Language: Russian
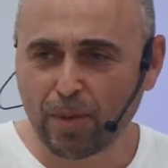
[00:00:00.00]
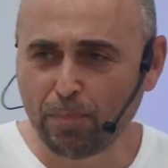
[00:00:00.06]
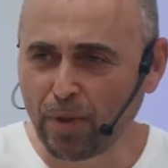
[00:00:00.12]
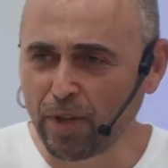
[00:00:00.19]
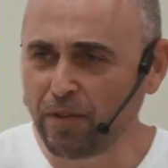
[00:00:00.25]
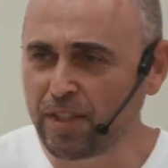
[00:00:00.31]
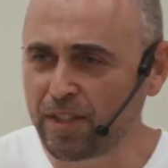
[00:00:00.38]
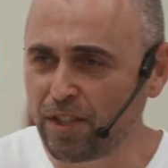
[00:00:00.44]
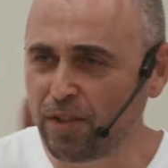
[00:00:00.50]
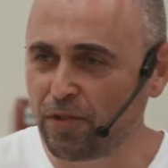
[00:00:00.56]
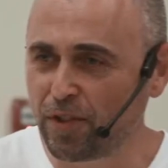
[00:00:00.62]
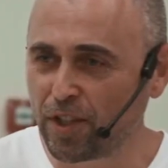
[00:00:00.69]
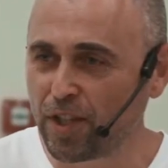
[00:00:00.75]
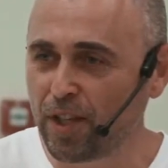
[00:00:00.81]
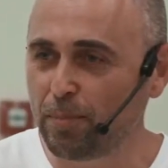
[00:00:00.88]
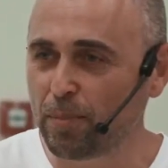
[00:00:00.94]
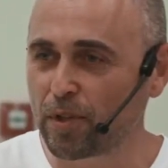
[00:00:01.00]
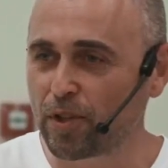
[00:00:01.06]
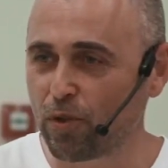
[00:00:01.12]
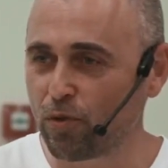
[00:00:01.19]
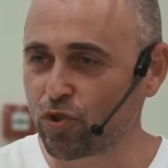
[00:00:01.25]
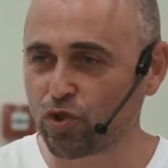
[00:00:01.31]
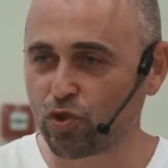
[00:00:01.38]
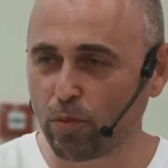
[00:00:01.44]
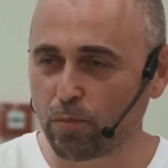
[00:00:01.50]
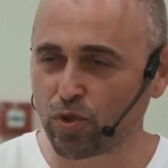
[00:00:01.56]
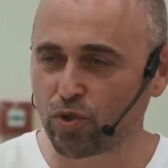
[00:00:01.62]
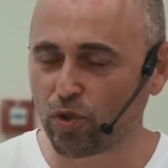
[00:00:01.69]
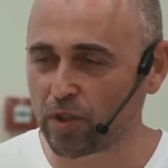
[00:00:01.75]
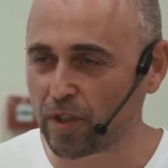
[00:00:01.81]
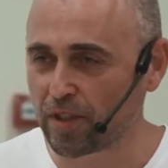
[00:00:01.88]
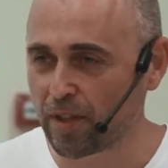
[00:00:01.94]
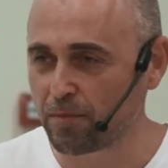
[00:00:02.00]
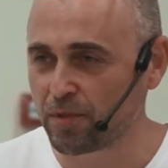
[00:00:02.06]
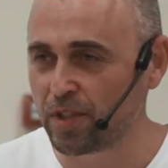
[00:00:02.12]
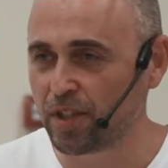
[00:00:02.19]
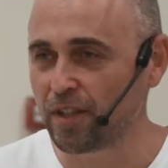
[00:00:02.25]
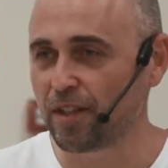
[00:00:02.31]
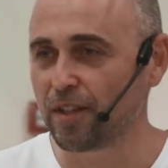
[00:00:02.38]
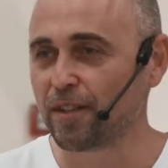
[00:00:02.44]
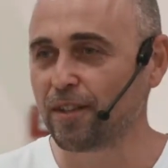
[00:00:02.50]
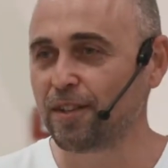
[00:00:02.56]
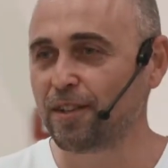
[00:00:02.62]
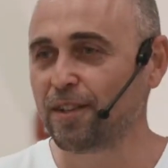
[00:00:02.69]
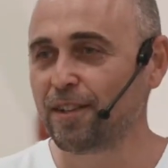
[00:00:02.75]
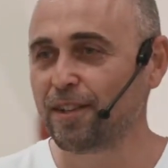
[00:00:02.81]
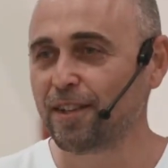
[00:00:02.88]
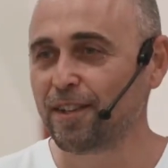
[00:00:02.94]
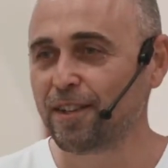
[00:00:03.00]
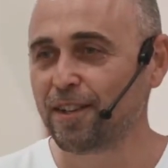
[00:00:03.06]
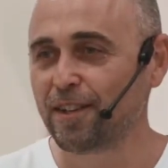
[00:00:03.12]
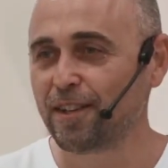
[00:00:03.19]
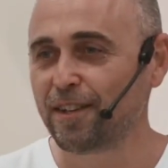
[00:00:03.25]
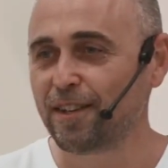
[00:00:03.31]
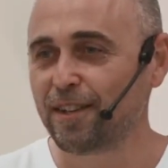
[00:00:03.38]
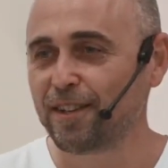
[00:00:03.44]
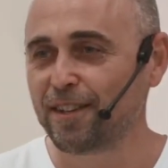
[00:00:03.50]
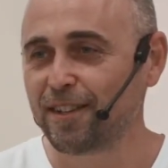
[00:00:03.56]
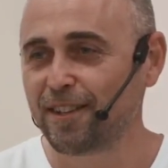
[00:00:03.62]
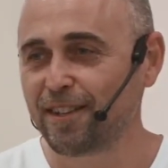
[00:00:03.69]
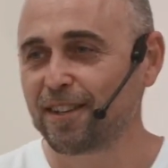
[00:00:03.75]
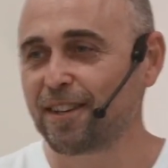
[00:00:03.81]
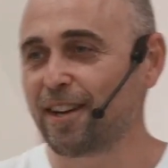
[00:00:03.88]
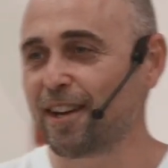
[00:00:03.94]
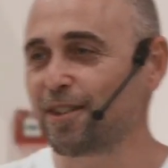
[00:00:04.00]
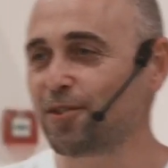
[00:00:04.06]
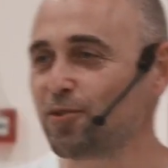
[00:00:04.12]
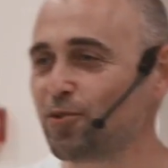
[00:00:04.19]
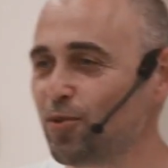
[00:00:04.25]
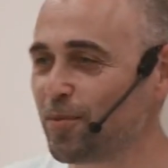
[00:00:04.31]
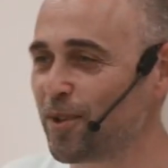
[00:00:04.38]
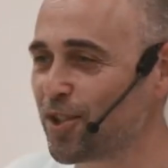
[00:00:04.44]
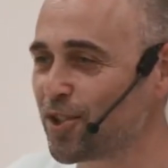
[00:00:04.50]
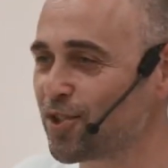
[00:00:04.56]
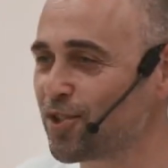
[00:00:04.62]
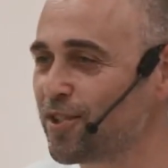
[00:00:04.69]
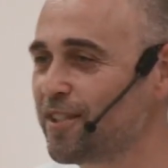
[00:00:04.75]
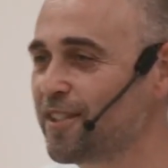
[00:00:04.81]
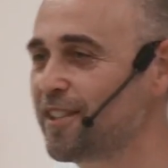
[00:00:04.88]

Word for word: привести в Египет, и он чтобы что-то там делал? Как ты думаешь?